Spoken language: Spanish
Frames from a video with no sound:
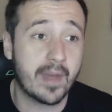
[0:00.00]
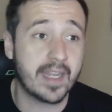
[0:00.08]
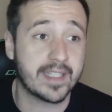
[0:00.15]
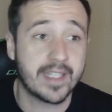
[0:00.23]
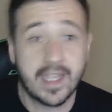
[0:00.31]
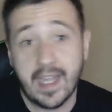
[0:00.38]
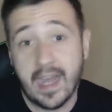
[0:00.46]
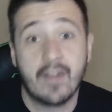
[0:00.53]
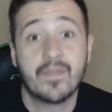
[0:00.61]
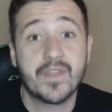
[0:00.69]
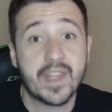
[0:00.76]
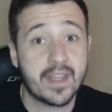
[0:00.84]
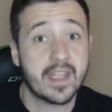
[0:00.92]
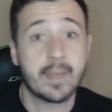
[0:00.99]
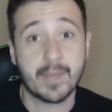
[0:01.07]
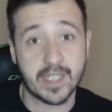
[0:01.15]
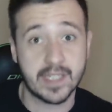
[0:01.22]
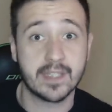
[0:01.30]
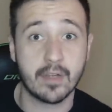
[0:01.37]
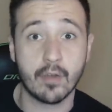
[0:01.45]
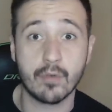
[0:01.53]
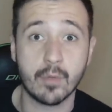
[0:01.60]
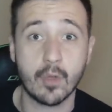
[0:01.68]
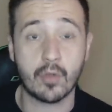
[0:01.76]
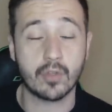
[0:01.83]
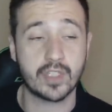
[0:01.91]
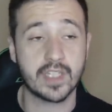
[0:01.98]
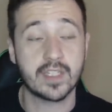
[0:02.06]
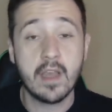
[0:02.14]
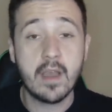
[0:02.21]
Así que antes de que presenten los nuevos coches,